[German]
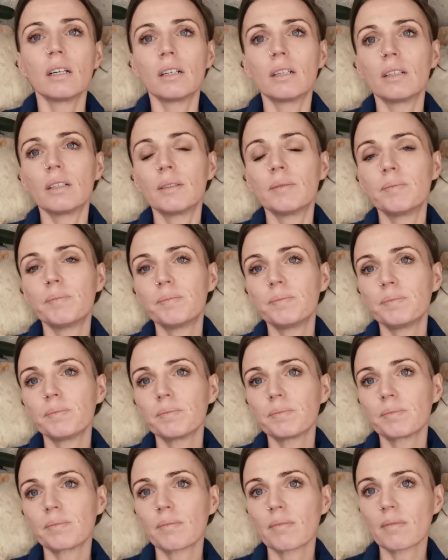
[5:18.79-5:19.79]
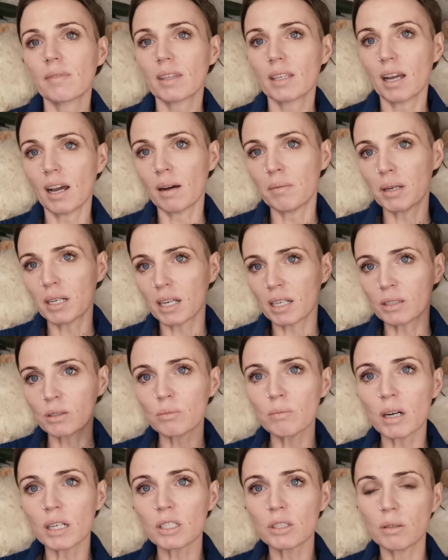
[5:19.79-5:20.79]
Ähm, aber
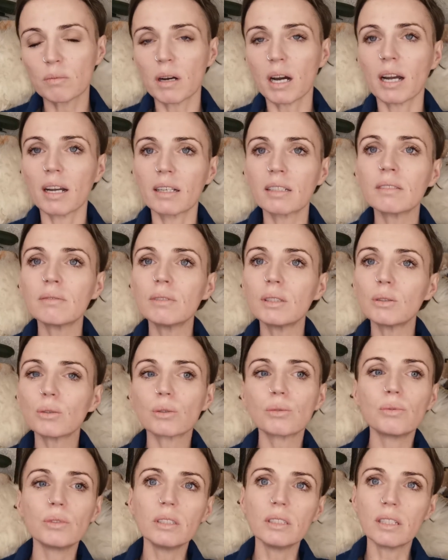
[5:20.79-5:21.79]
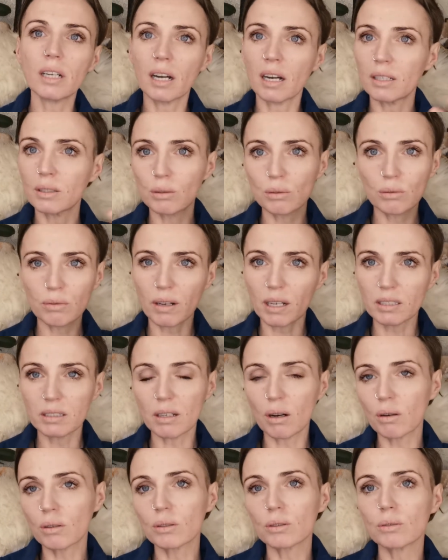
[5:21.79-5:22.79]
dazu mache ich nochmal eigene Videos, wie ihr also
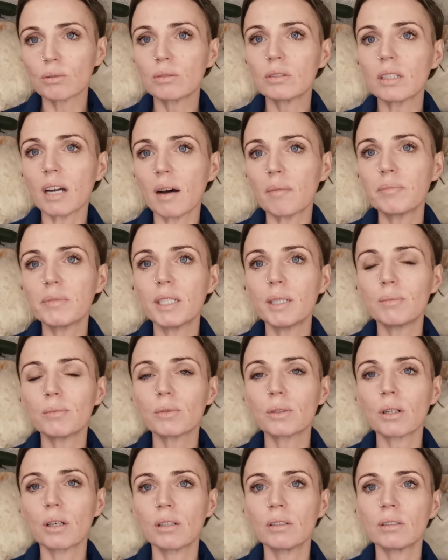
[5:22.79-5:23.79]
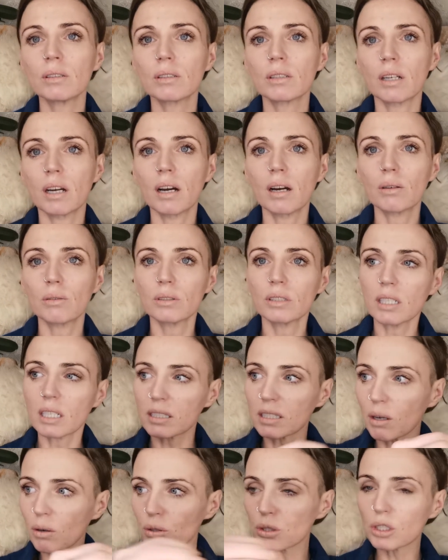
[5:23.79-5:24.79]
quasi auch gesund abnehmen könnt, ja, und
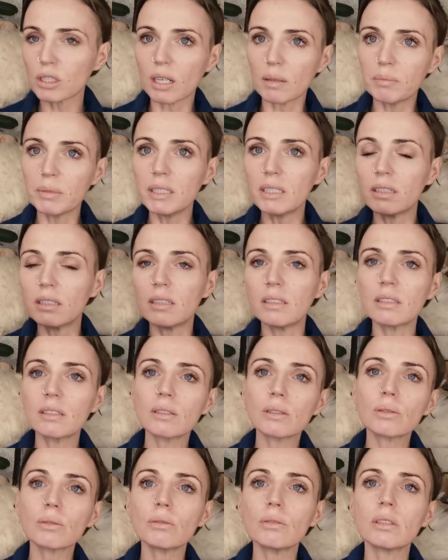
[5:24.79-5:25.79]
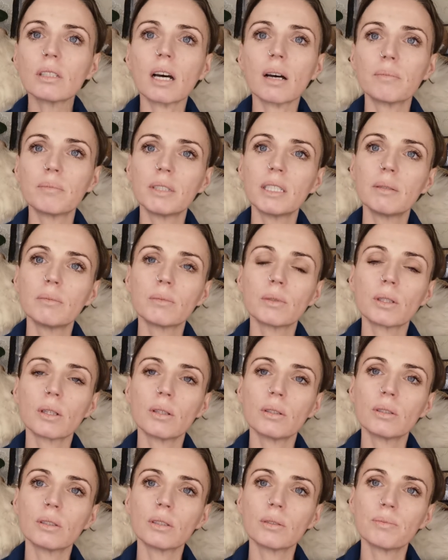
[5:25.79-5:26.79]
das auch stabil gesund abnehmen
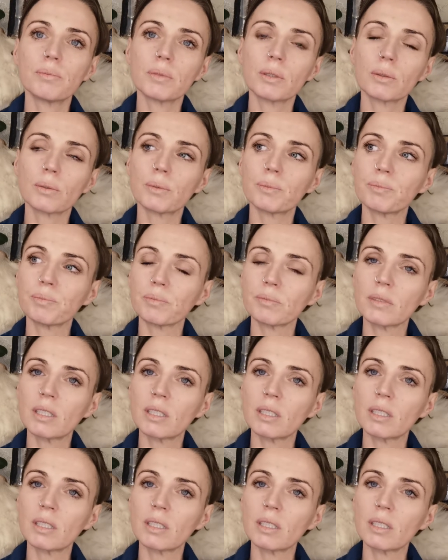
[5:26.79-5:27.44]
könnt. So.